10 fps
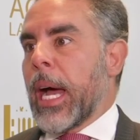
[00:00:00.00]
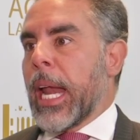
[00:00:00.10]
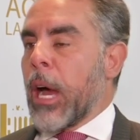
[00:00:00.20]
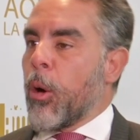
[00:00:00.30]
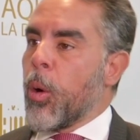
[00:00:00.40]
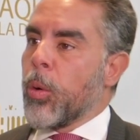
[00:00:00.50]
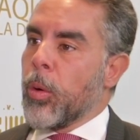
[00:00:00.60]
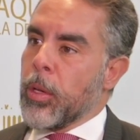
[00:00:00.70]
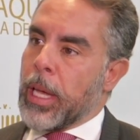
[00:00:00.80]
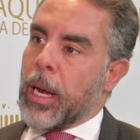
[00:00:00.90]
a la
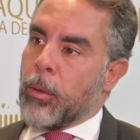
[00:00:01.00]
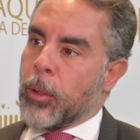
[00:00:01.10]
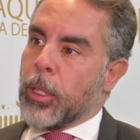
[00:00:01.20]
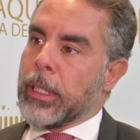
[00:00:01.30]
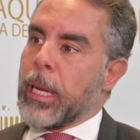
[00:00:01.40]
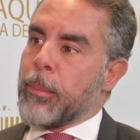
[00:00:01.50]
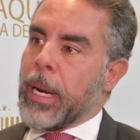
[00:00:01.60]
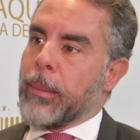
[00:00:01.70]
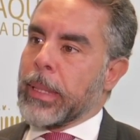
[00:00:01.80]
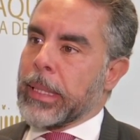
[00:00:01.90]
ONU y a la Unión
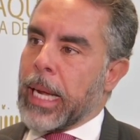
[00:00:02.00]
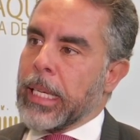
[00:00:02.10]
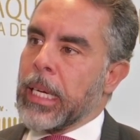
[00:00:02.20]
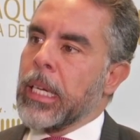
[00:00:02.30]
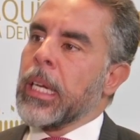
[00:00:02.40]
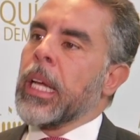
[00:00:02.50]
Interparlamentaria